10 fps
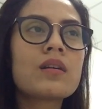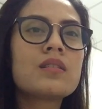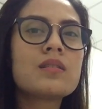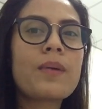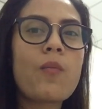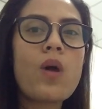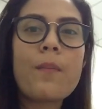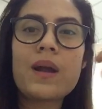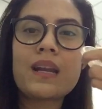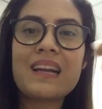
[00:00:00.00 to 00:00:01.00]
คือแบบว่า
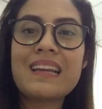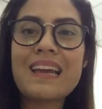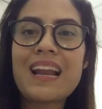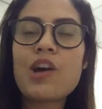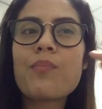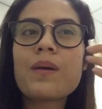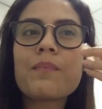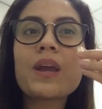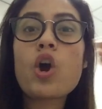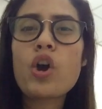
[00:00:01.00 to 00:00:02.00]
มันเกลี่ยแล้วมัน
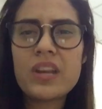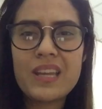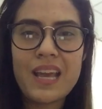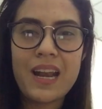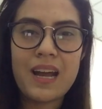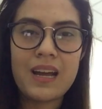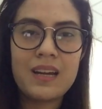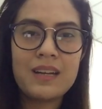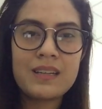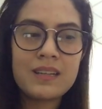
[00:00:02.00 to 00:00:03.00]
ไม่ค่อยเนียนอะ
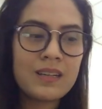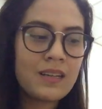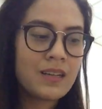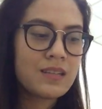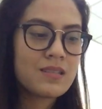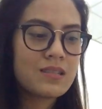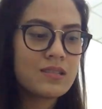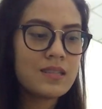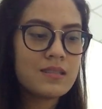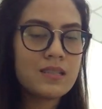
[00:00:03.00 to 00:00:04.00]

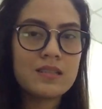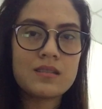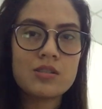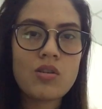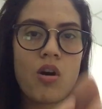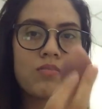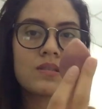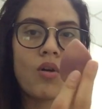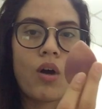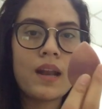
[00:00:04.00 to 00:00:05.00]
จริงๆ จะชอบส
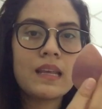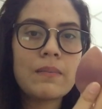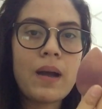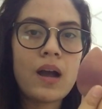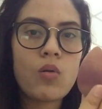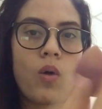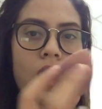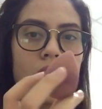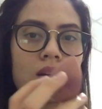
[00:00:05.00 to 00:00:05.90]
องอันนี้มากกว่า